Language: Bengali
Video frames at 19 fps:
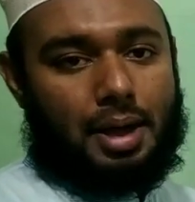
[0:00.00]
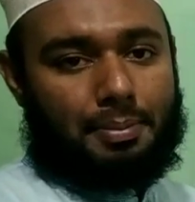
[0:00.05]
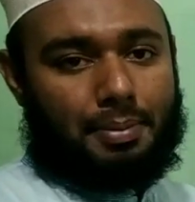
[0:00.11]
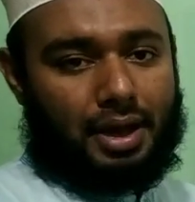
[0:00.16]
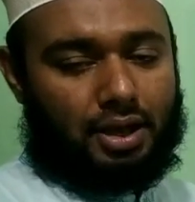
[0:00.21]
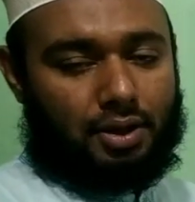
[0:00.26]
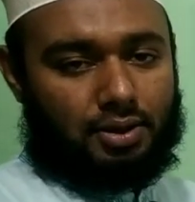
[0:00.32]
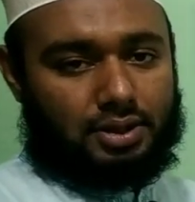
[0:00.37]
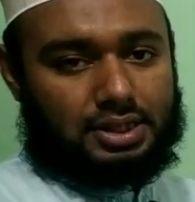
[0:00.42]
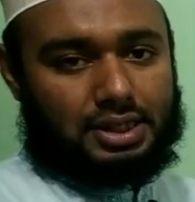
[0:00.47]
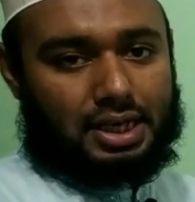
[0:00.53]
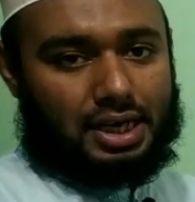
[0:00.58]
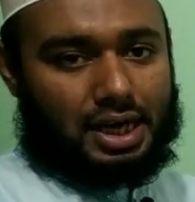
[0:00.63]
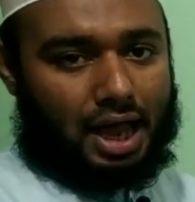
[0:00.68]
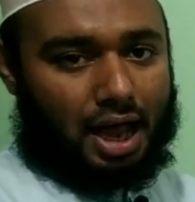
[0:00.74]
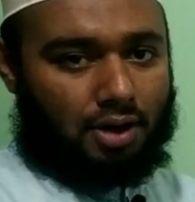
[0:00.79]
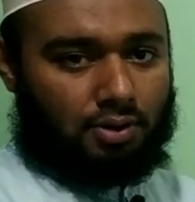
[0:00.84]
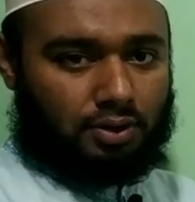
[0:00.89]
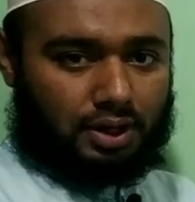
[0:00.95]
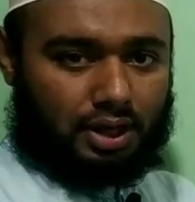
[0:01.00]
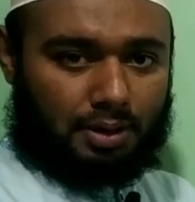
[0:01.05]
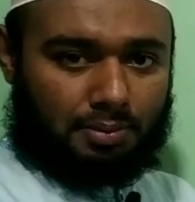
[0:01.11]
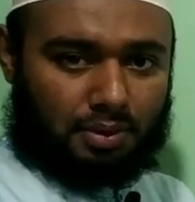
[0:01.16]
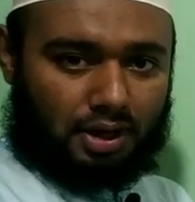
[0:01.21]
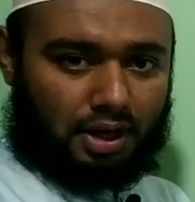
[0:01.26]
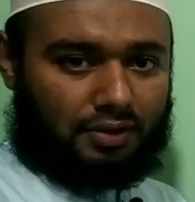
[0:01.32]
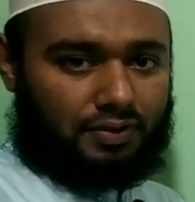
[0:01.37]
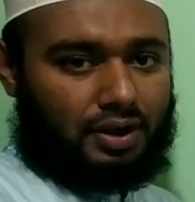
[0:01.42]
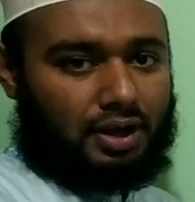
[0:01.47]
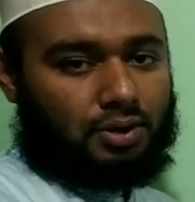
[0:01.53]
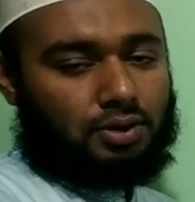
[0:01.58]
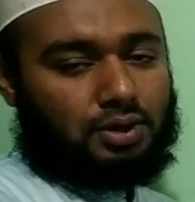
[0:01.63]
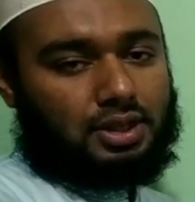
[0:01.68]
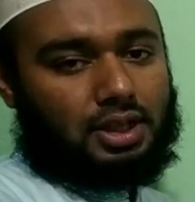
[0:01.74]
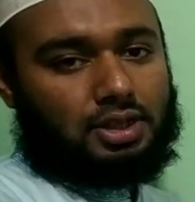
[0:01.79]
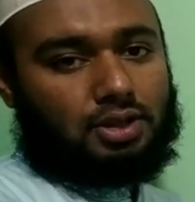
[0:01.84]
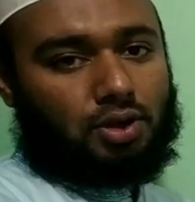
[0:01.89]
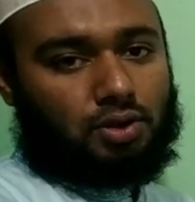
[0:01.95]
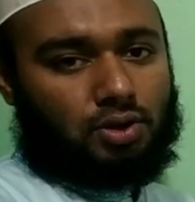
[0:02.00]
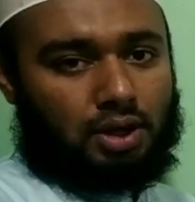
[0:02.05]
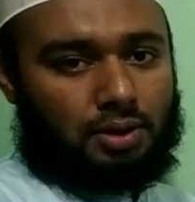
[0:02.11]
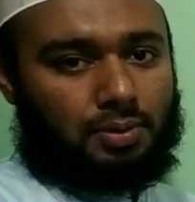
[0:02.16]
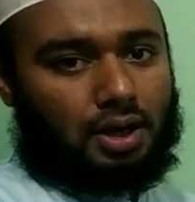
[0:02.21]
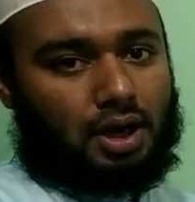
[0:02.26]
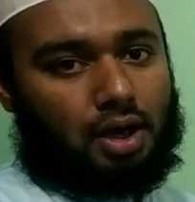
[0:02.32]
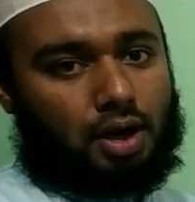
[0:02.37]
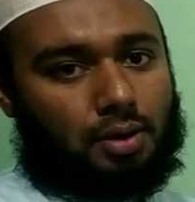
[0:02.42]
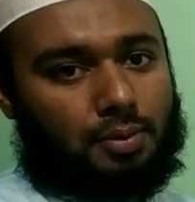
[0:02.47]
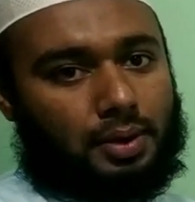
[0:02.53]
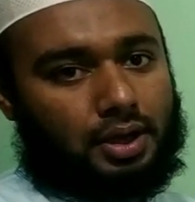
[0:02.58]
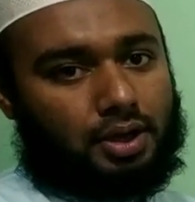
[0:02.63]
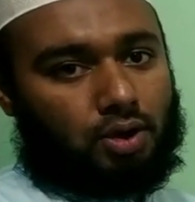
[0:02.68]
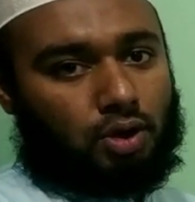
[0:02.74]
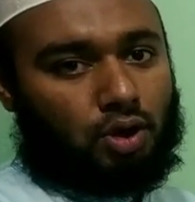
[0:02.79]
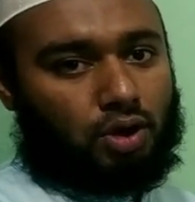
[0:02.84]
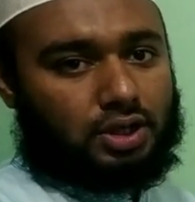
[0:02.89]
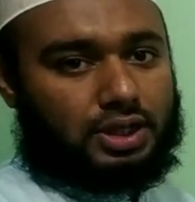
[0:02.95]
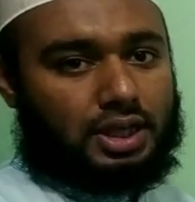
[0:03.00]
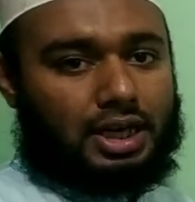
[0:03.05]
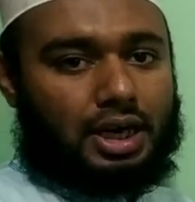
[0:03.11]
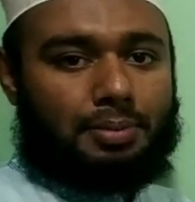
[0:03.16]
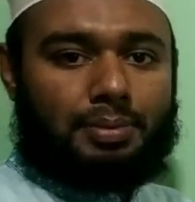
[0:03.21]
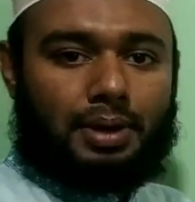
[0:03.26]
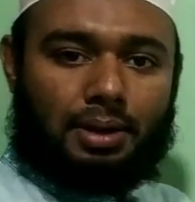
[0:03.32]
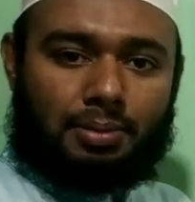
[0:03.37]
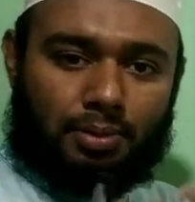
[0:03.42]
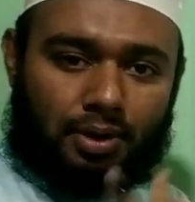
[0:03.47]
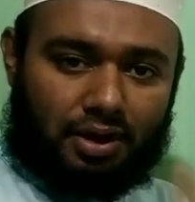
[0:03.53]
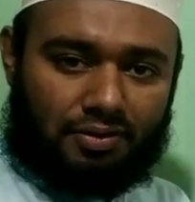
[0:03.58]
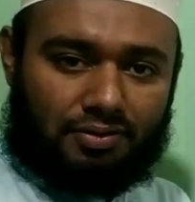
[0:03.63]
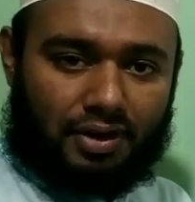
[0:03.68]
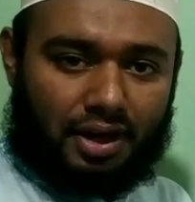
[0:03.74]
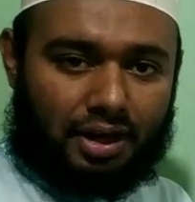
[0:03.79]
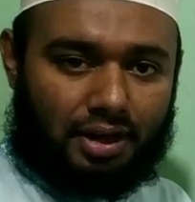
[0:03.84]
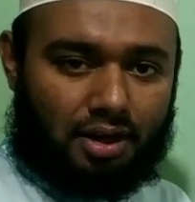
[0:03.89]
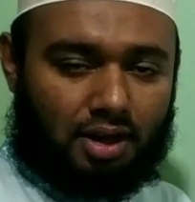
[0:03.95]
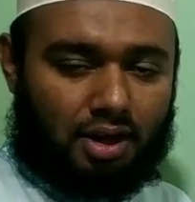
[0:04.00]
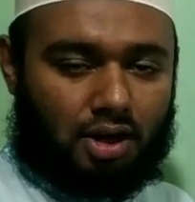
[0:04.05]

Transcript: মানে হচ্ছে নাউনকে মডিফাই করতে যখনই বলা হবে হোক সেটা প্রি মডিফাই